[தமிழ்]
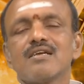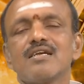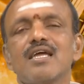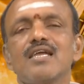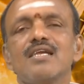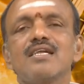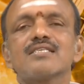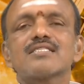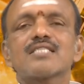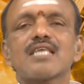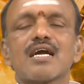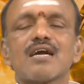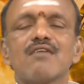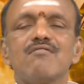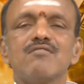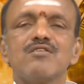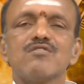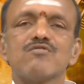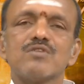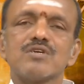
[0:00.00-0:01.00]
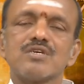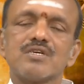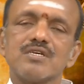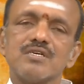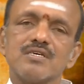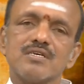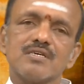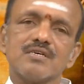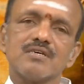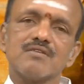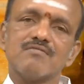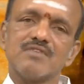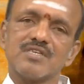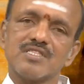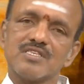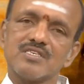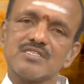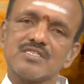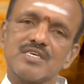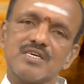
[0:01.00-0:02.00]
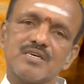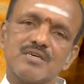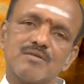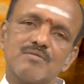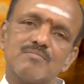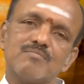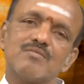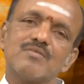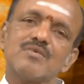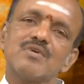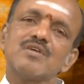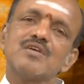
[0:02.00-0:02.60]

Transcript: நல்ல தகவல் ஒன்று வந்து சேரும்